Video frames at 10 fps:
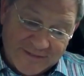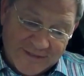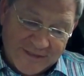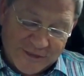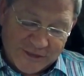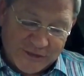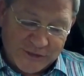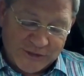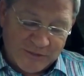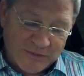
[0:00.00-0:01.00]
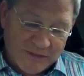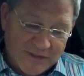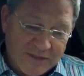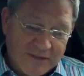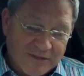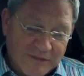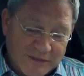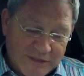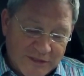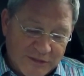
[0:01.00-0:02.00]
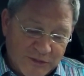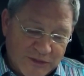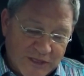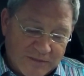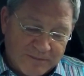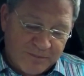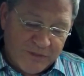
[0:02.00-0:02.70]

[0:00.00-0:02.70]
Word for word: Конечно, че ж там. 21 год-то.